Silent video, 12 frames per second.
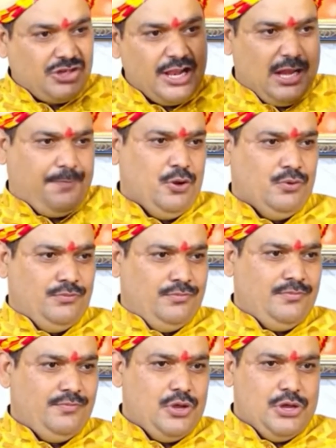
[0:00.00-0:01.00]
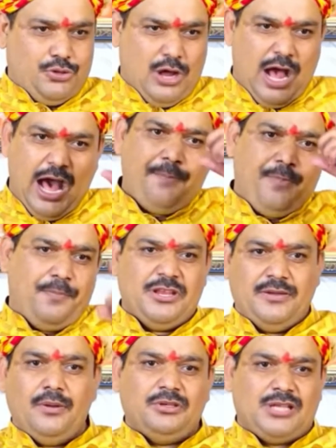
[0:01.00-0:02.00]
संकल्प ही हूं तो आप
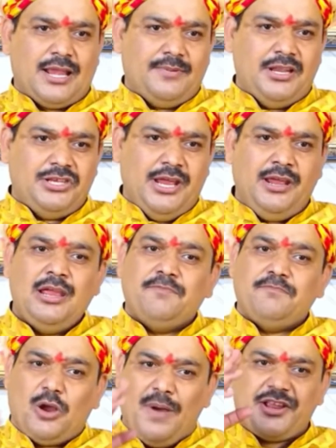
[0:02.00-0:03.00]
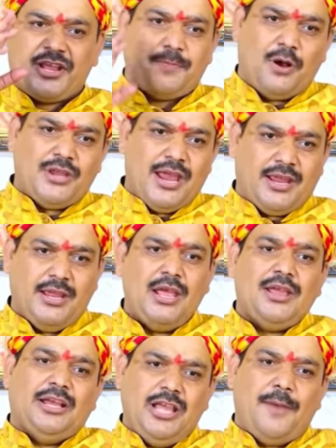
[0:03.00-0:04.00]
अपने जीवन में संकल्प ले लीजिए भगवान कृपा हो जाएगी
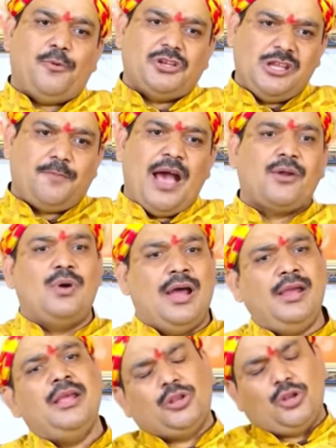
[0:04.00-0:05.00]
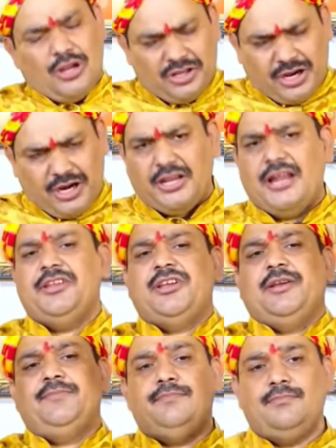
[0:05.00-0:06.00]
यदि आपको किसी से प्यार हुआ है तो लड़ झगड़ के ले
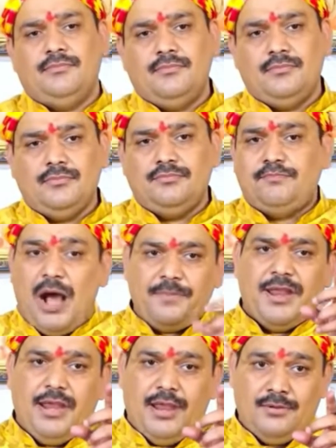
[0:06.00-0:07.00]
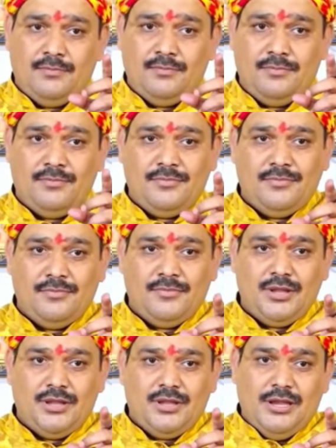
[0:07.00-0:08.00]
लीजिए पाप नहीं है
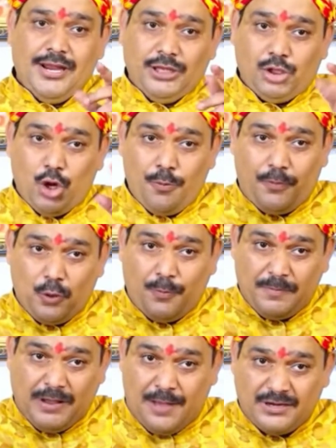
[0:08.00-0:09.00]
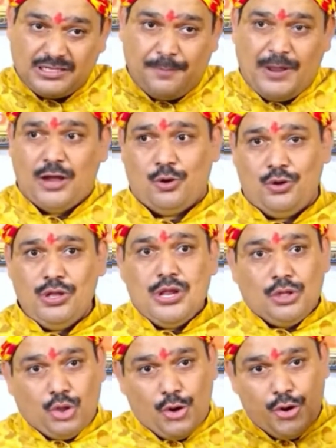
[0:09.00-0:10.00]
लेकिन दोनों परोपर बराबर का प्यार हो
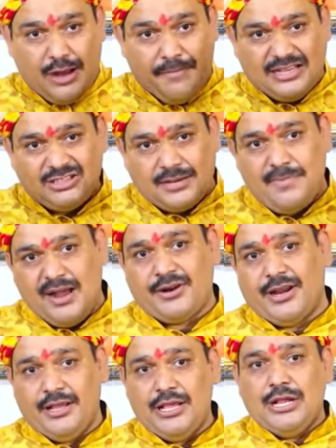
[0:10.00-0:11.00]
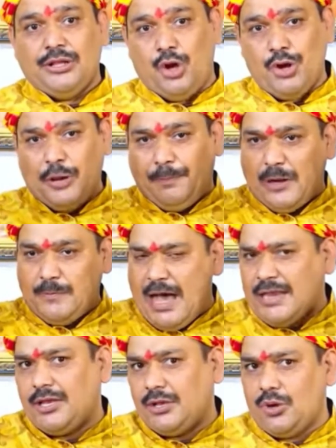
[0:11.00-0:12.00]
दोनों का मान सम्मान रहे दोनों के
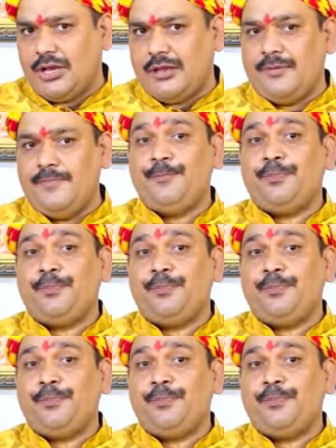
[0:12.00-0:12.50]
परिवार की कुल की